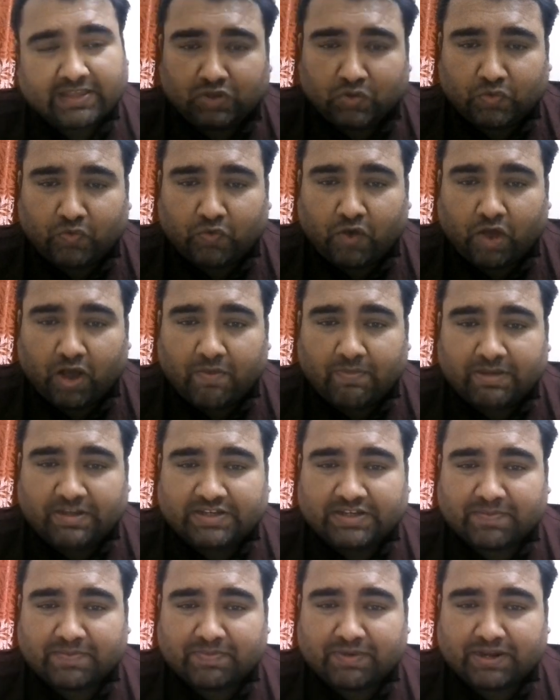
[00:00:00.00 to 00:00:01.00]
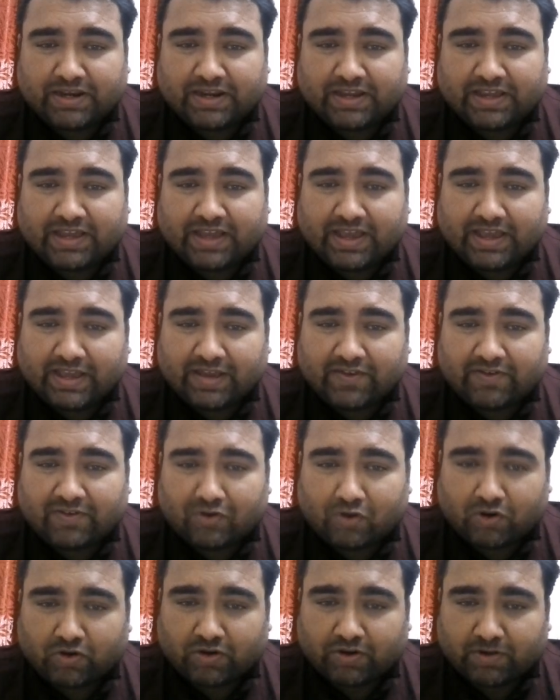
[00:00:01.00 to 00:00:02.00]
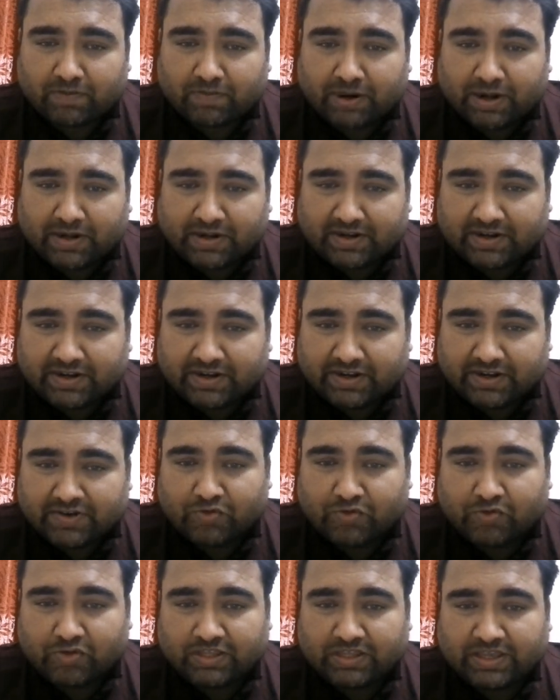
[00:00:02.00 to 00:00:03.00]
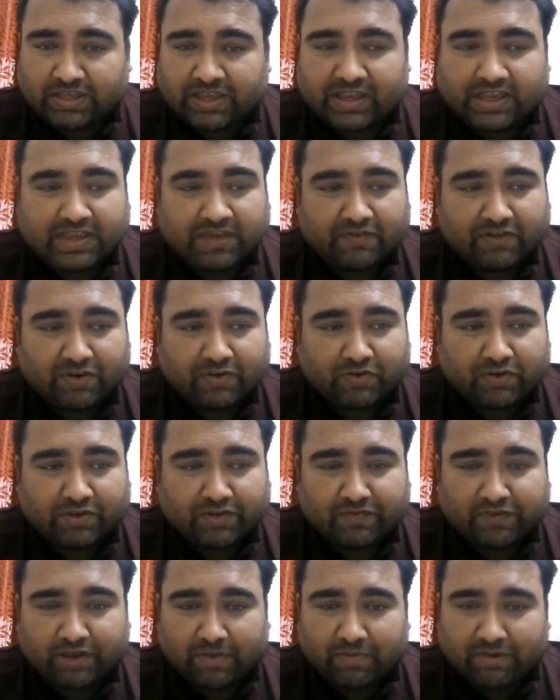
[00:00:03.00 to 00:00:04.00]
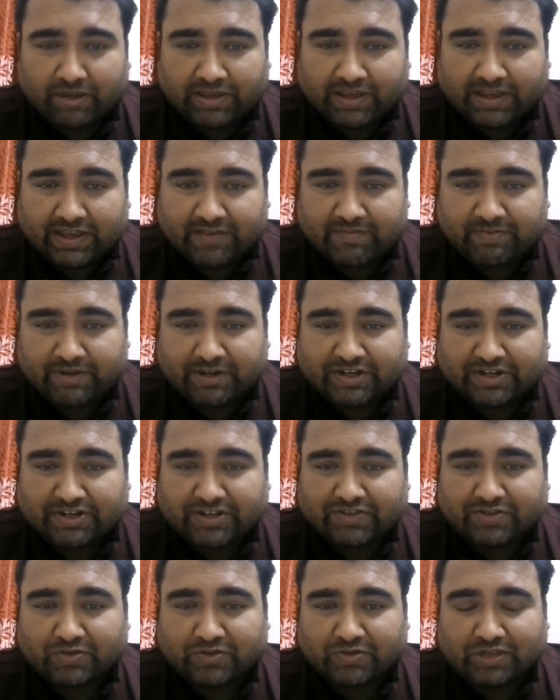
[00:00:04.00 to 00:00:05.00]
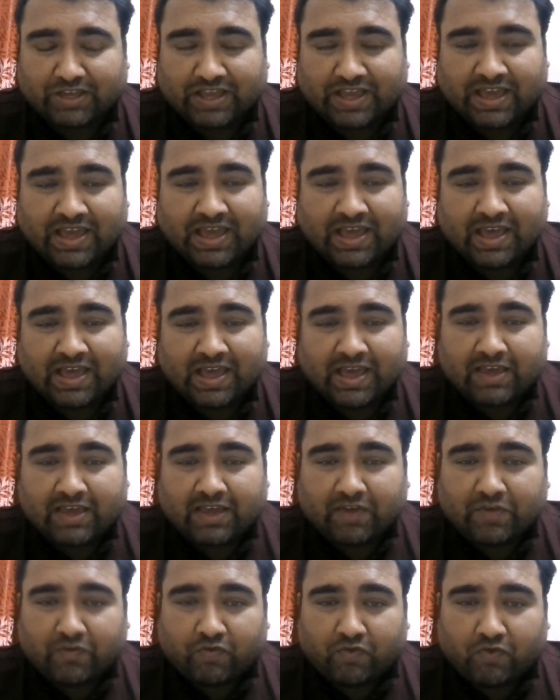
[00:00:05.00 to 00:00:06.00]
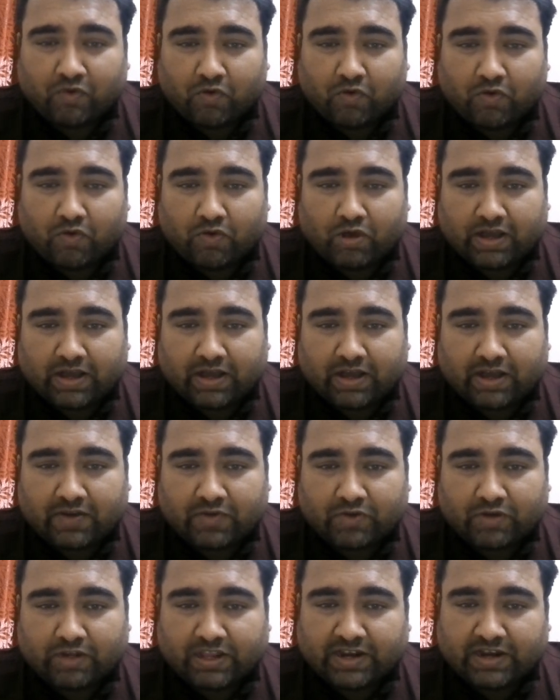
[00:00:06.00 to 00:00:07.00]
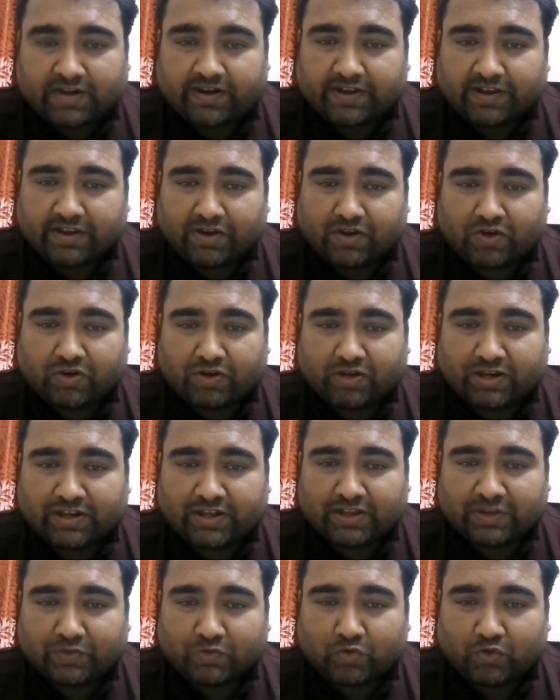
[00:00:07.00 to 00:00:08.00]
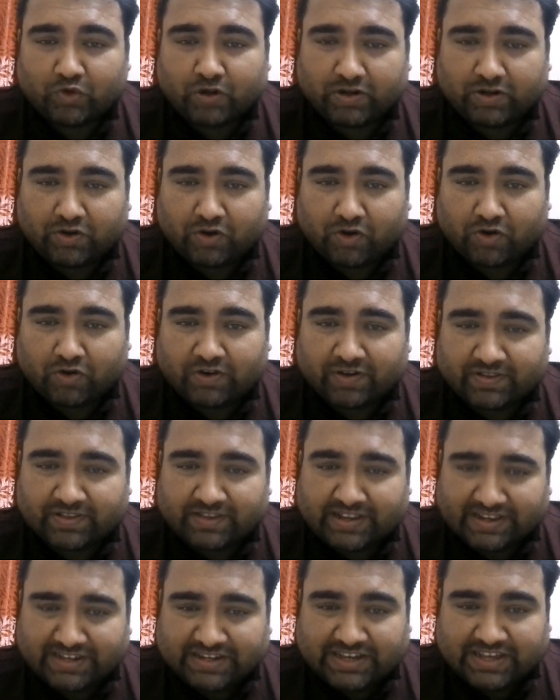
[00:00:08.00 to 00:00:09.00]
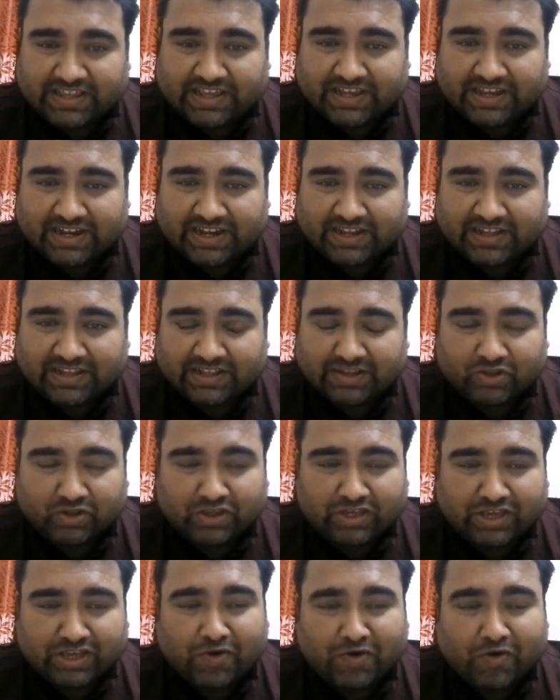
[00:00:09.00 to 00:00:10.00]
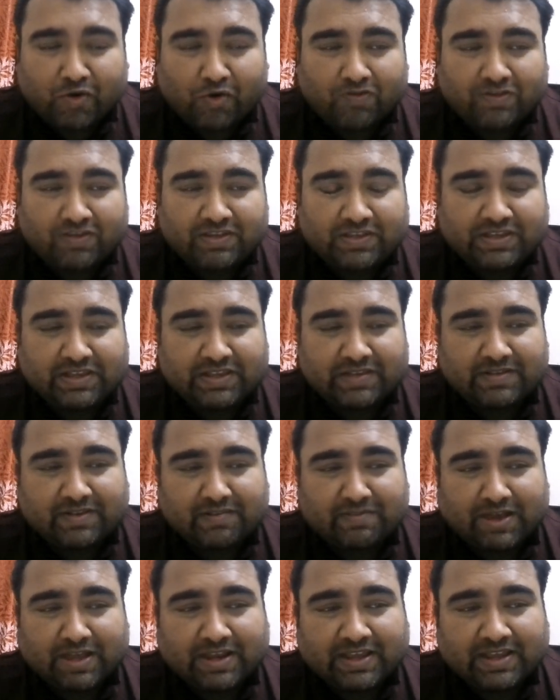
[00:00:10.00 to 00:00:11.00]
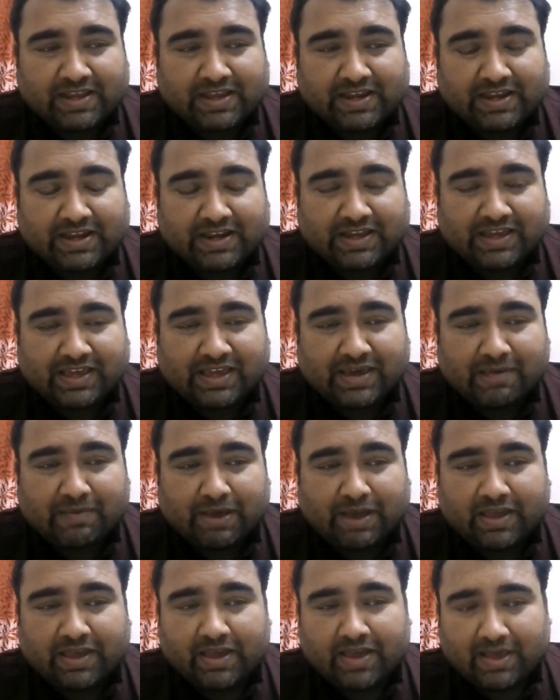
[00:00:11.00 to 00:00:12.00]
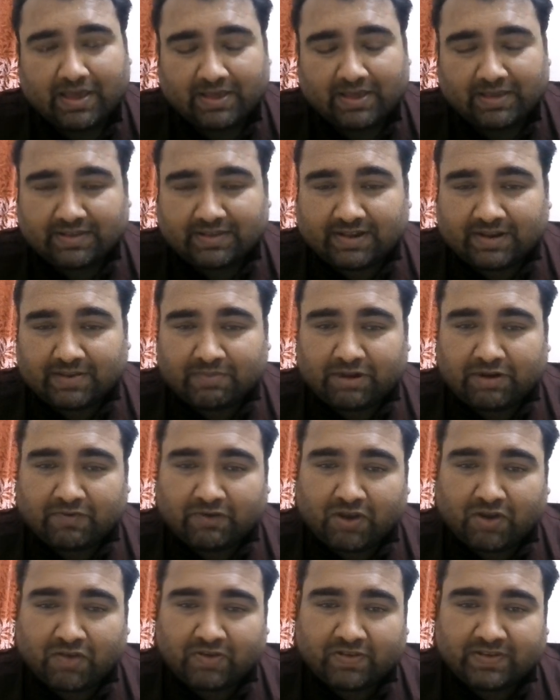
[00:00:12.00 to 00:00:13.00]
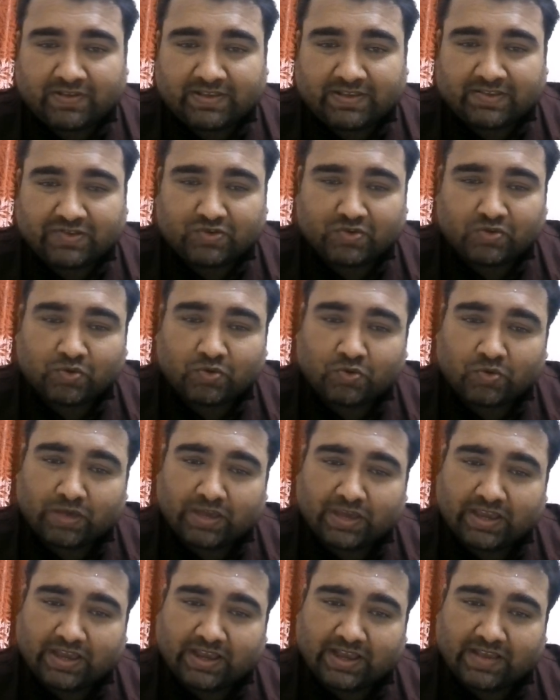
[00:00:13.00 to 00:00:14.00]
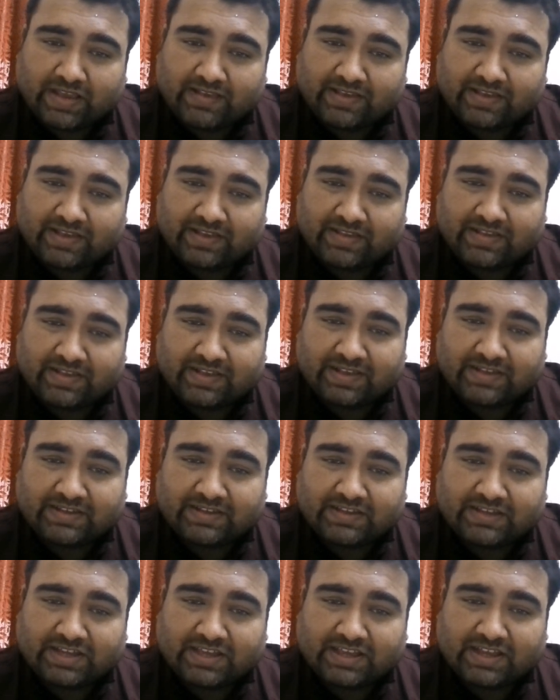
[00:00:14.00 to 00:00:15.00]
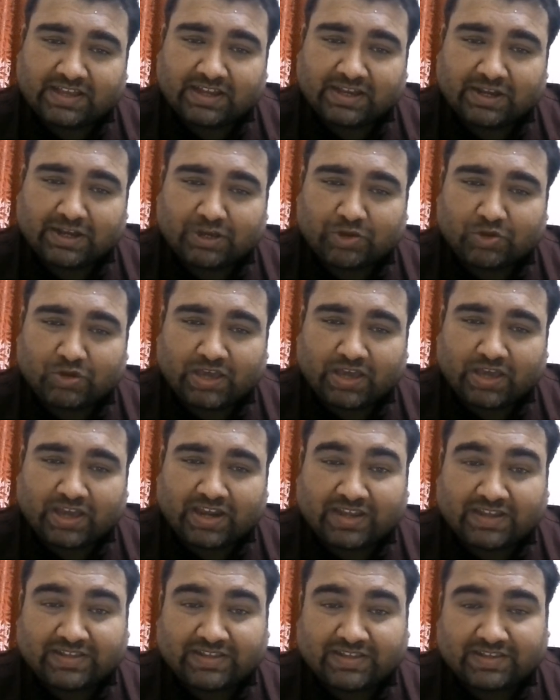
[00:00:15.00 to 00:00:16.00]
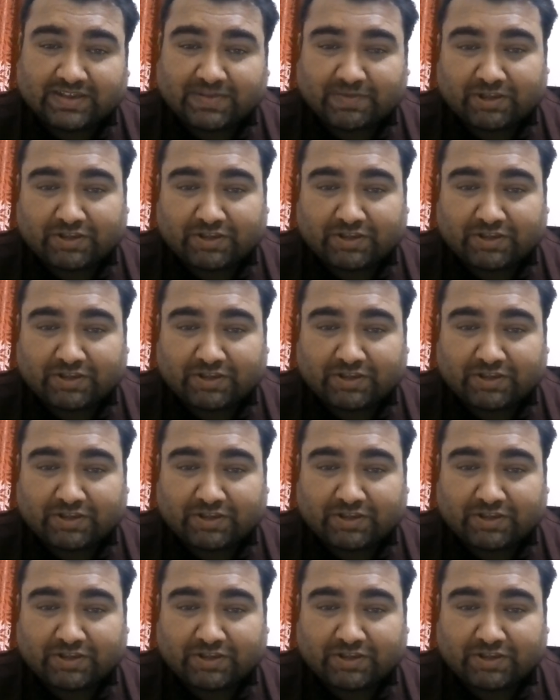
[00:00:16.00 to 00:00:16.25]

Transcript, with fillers: तो वो हमेशा अपने लिए एक डॉक्टर पार्टनर ही ढूंढती हैं इवन उनकी फैमिली की एक्सपेक्टेशंस होती हैं कि वो अगर उनकी लड़की डॉक्टर है तो वो डॉक्टर से ही शादी कराते हैं तो ये कौन सी ज़माने की लड़की है भाई ज़रा मिलवाओ इससे जो एक ऐसे इंसान से शादी करने को तैयार है जिसके